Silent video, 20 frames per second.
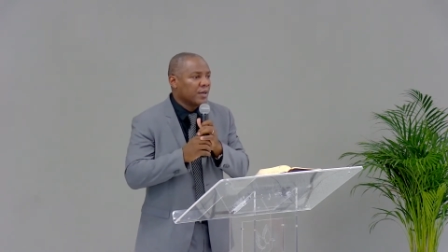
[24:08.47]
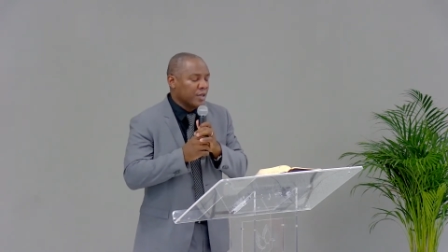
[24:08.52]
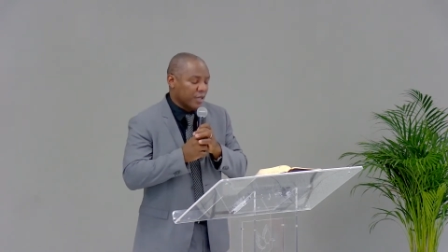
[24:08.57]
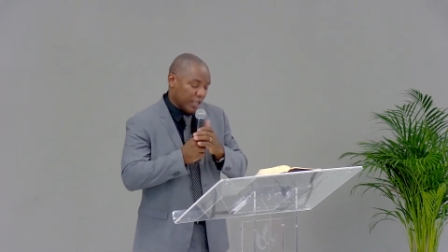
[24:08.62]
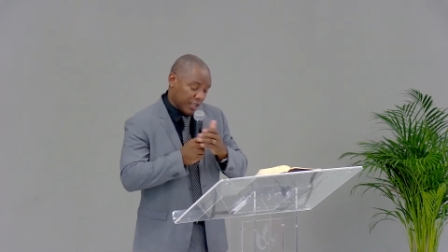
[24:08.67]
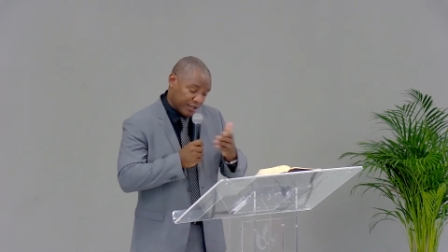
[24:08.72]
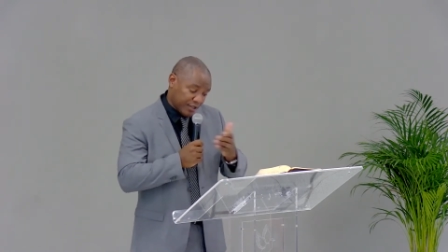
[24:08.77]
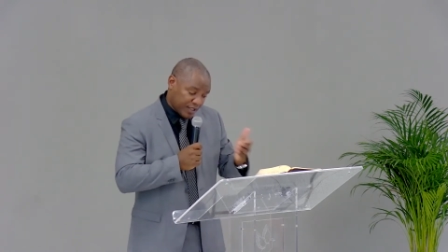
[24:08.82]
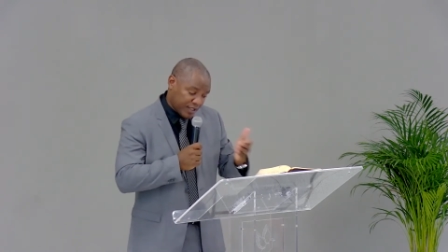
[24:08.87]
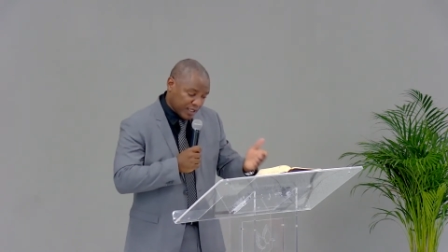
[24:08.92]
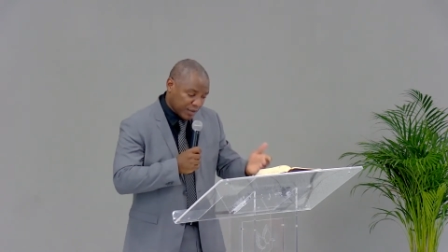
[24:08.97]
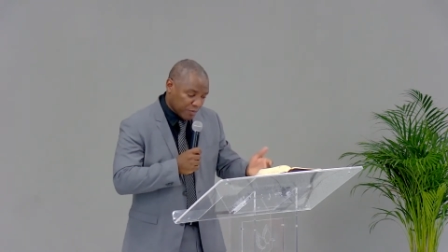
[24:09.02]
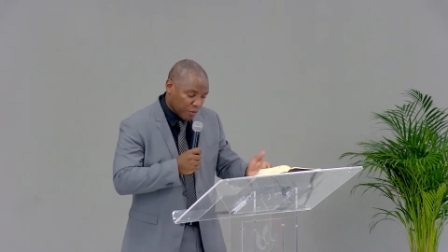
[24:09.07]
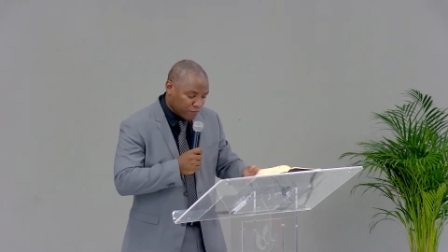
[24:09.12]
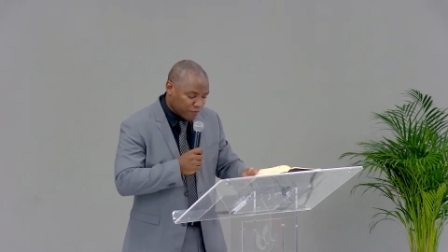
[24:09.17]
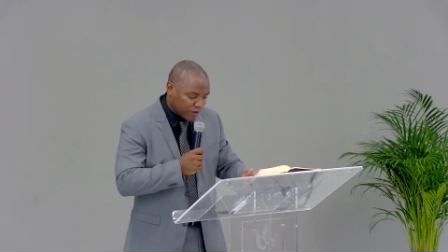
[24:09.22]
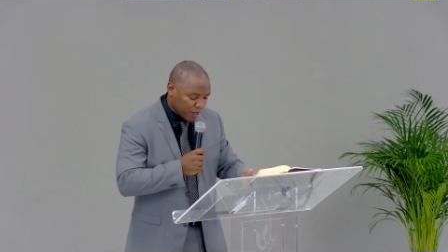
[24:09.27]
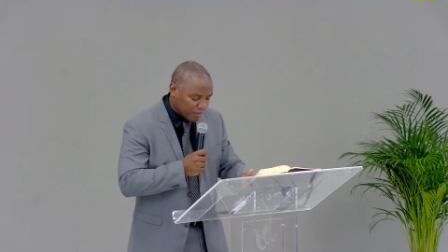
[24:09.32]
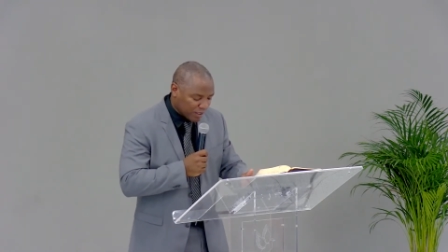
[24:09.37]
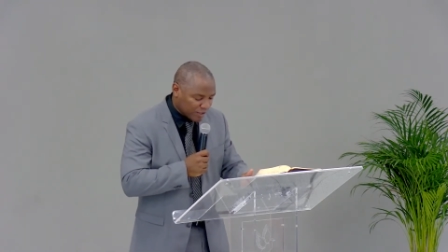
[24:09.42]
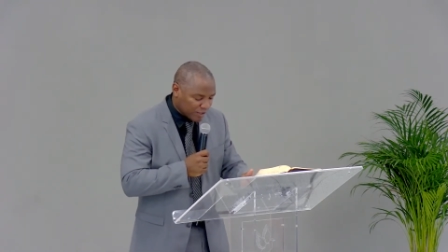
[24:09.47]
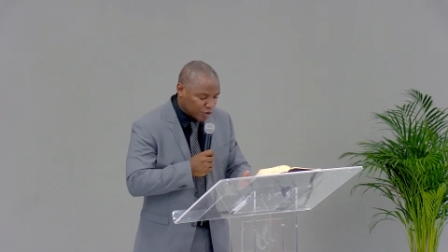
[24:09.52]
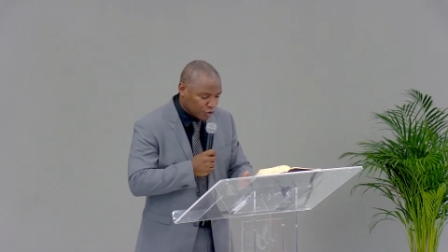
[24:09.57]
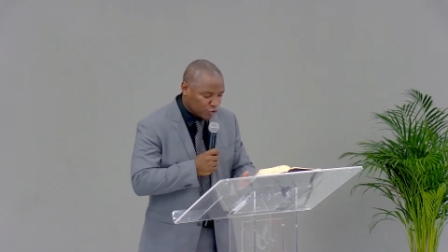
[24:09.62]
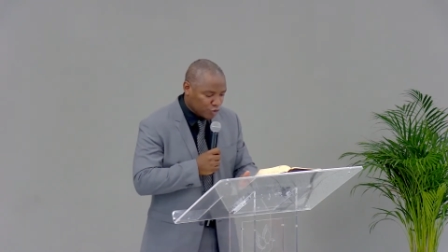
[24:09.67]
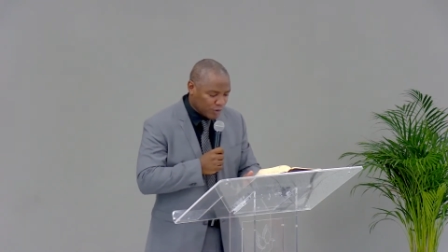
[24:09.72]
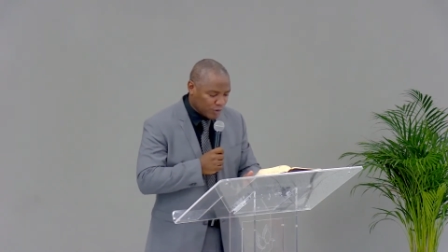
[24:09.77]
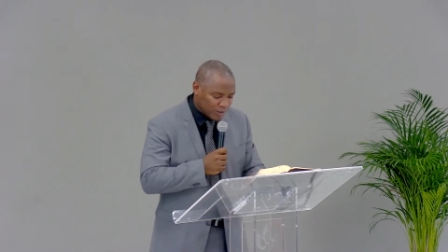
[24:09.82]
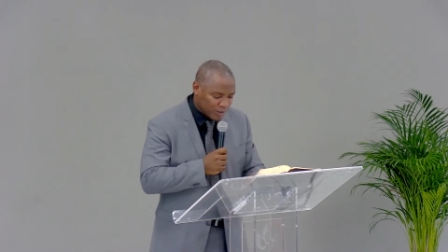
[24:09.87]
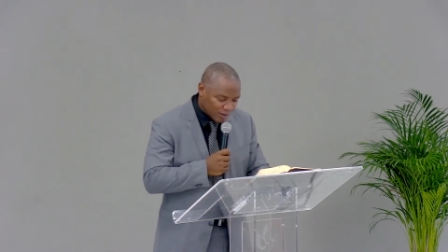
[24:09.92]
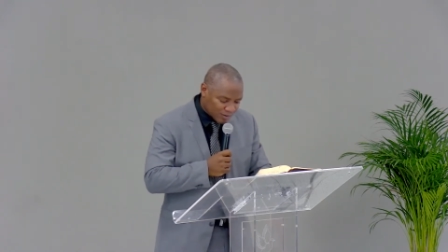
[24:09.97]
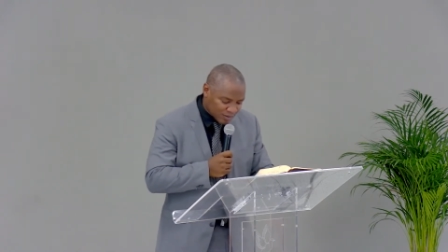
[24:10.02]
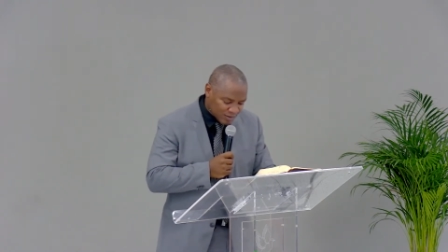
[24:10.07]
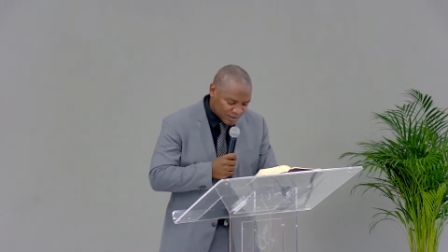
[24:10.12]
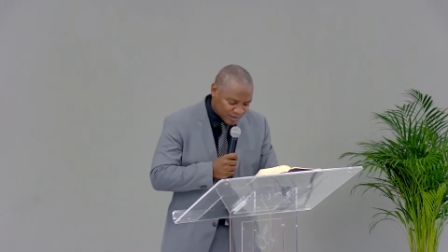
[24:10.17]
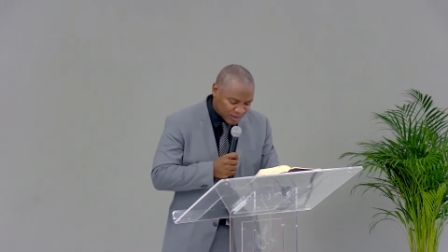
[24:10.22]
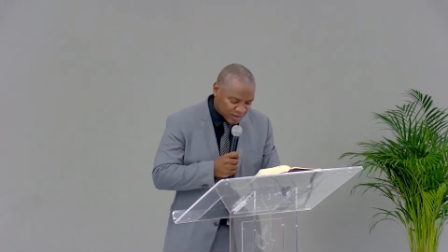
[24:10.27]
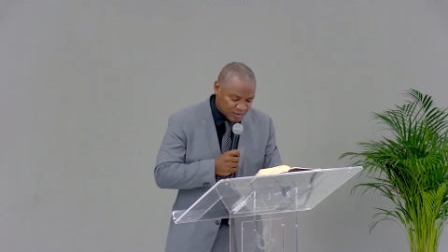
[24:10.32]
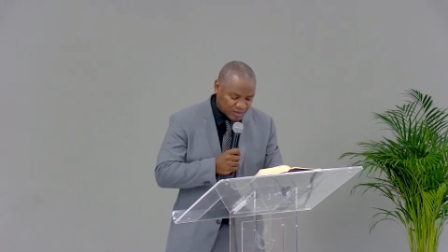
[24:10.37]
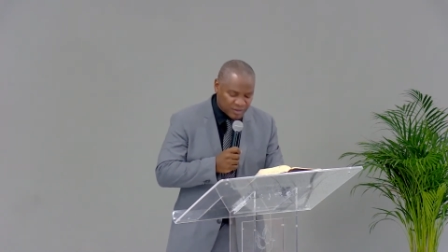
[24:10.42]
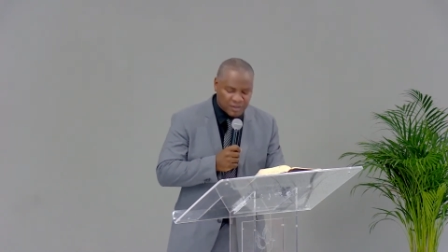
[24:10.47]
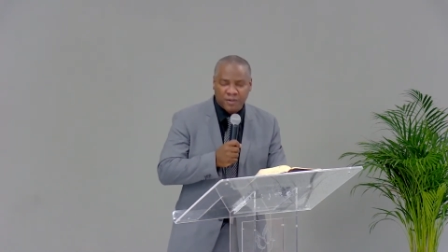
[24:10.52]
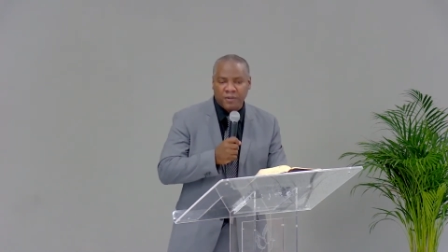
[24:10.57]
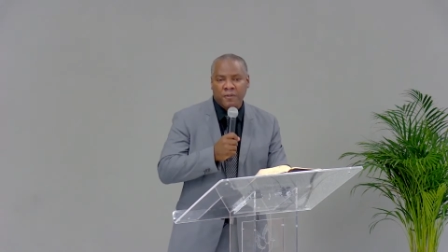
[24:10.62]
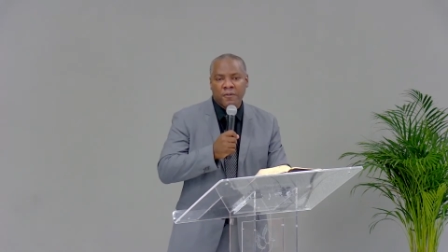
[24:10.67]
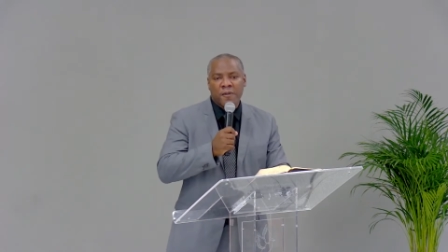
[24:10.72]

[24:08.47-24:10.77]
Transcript: Et si, mon frère, ma soeur, tu es en cet instant